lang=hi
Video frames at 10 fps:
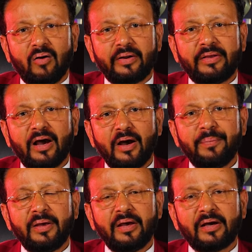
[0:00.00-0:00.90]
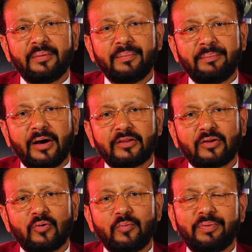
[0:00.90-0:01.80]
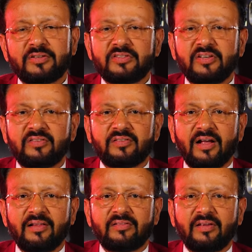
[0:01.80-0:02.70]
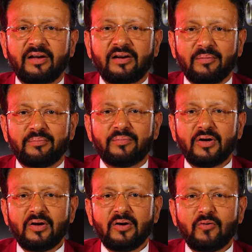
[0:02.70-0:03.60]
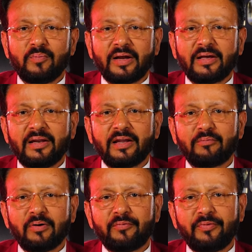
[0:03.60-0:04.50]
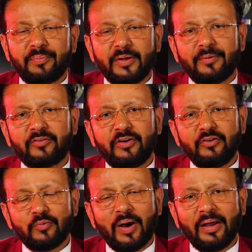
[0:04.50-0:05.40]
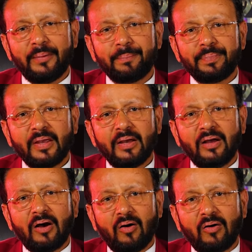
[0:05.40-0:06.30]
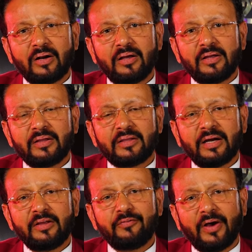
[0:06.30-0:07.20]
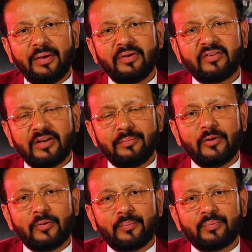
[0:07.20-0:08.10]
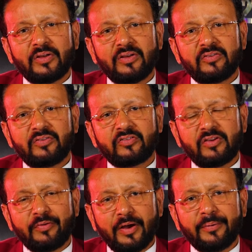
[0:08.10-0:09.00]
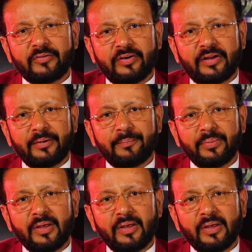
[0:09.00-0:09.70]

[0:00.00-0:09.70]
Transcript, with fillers: और यहाँ पे अगर मैं बात करूँ 25 साल से कम उम्र के लगभग 50 परसेंट युवा हैं और 35 फाइव ईयर्स एंड बिलो 65 परसेंट है